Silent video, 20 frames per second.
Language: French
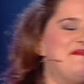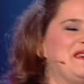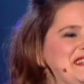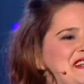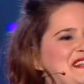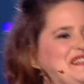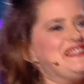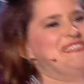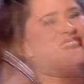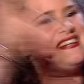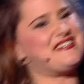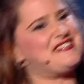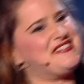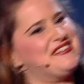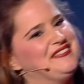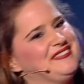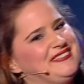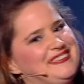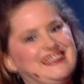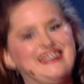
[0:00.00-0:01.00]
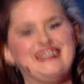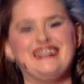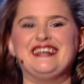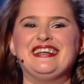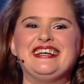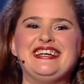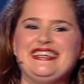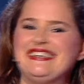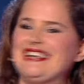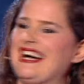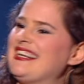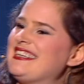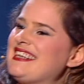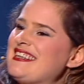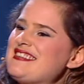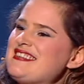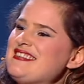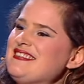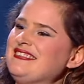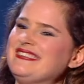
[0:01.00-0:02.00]
Pas d'hésitation, euh,
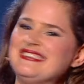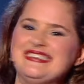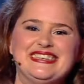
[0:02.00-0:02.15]
hydratation.